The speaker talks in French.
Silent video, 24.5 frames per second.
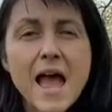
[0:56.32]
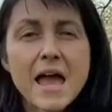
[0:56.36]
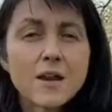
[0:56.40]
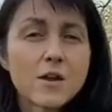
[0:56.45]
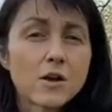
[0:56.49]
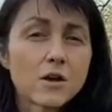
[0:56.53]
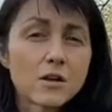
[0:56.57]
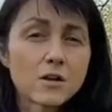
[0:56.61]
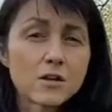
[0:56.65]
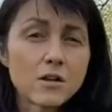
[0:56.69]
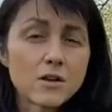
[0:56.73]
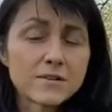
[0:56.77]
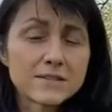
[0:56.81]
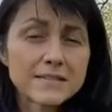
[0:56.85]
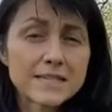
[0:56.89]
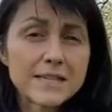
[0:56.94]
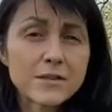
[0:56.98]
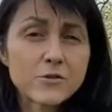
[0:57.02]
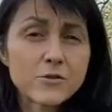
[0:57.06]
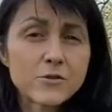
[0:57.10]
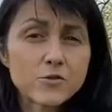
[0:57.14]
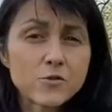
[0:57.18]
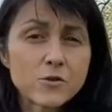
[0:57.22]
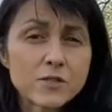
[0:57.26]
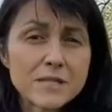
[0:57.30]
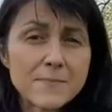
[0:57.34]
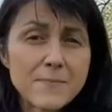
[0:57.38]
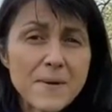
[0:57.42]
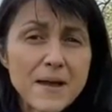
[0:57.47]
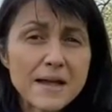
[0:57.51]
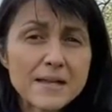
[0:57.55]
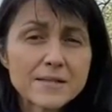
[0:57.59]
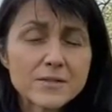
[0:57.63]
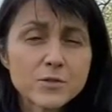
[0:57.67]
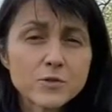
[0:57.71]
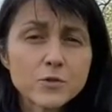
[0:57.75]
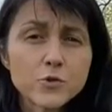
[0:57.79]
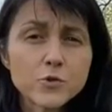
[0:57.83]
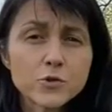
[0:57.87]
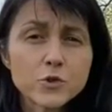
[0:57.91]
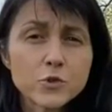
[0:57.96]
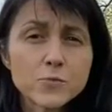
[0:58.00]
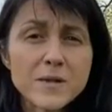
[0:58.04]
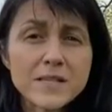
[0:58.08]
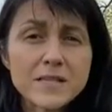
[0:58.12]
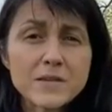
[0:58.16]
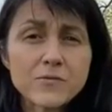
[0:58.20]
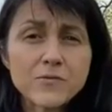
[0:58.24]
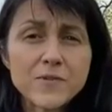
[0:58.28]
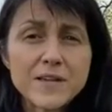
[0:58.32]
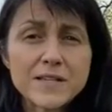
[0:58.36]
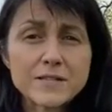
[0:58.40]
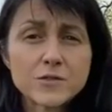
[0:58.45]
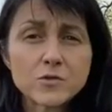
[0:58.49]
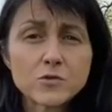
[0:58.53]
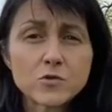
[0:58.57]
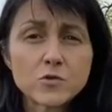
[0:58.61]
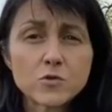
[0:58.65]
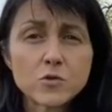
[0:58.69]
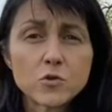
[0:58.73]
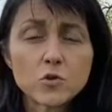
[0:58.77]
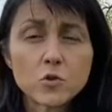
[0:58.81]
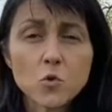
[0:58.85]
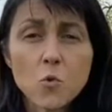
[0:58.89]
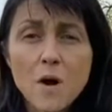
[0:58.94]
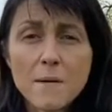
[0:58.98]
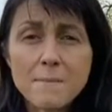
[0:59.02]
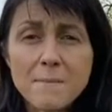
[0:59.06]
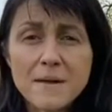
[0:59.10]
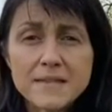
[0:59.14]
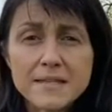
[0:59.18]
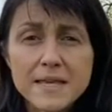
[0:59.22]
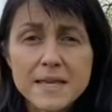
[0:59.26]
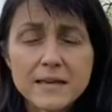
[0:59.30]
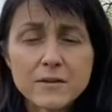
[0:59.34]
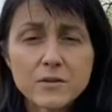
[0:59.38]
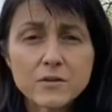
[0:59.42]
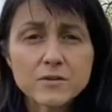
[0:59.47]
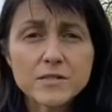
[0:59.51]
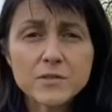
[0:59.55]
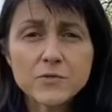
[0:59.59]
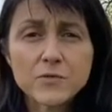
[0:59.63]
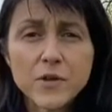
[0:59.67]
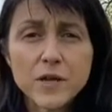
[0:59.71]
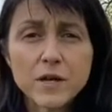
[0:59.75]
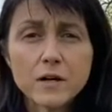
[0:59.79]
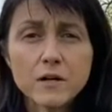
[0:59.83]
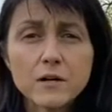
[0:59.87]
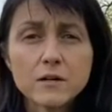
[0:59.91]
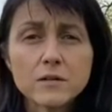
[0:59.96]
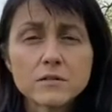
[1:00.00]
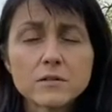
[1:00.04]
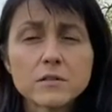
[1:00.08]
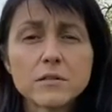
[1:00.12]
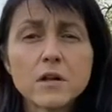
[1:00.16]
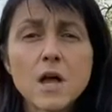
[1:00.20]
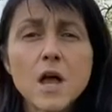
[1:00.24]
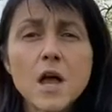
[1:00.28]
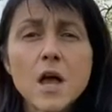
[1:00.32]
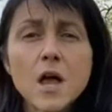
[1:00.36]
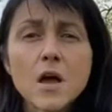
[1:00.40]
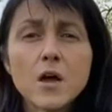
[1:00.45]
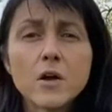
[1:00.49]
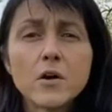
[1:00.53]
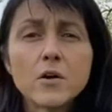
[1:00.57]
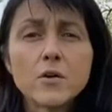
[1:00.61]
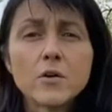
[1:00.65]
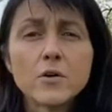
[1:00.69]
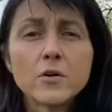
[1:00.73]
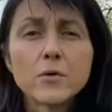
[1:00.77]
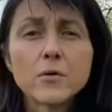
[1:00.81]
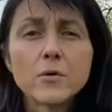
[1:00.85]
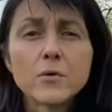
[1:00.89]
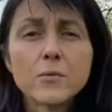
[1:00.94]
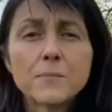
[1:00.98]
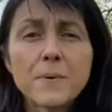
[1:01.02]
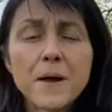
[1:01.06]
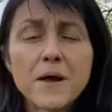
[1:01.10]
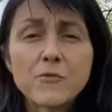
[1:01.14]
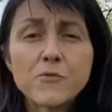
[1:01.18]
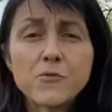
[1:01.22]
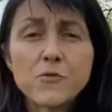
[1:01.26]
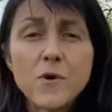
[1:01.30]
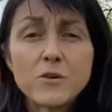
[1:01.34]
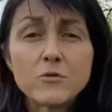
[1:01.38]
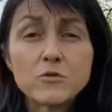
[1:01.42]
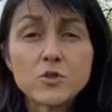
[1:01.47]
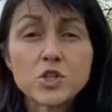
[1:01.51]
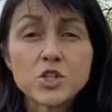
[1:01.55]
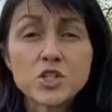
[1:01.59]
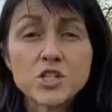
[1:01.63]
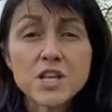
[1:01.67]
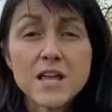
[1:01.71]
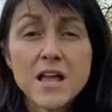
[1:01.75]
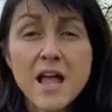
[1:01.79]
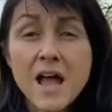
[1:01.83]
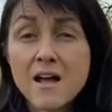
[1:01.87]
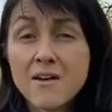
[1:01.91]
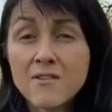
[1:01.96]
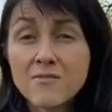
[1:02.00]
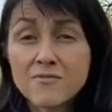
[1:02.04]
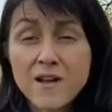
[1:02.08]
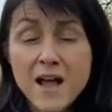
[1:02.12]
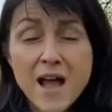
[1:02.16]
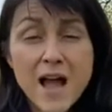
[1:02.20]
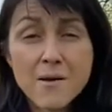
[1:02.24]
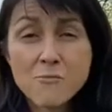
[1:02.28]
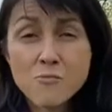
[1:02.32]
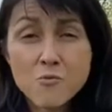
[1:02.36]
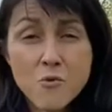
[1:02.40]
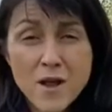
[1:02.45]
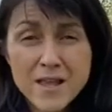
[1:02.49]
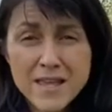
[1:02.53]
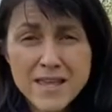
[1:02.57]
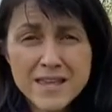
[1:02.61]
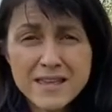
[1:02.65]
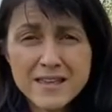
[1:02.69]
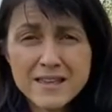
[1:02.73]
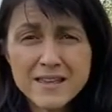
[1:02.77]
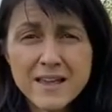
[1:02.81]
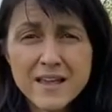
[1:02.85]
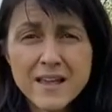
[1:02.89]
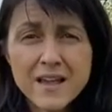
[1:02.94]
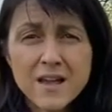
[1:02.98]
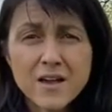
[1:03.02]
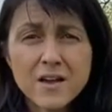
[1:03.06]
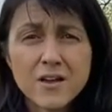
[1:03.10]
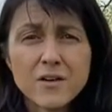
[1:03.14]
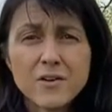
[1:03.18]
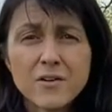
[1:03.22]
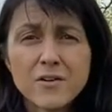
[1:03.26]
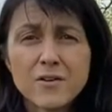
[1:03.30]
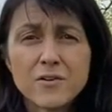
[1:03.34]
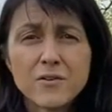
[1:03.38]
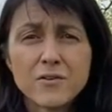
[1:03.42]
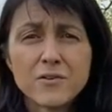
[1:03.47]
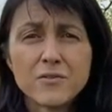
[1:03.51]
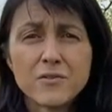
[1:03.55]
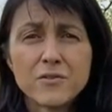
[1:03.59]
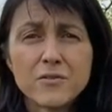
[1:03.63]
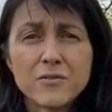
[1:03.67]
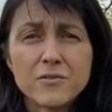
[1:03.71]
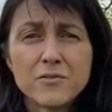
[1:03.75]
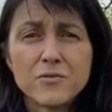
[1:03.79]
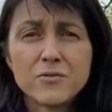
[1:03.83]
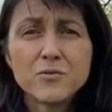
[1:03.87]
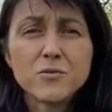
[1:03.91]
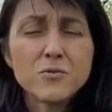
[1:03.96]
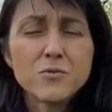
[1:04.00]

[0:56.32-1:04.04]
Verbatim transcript: Alors l'anxiété de, séparation se manifeste de trois manières différentes. Euh, parfois le chien va aboyer, euh,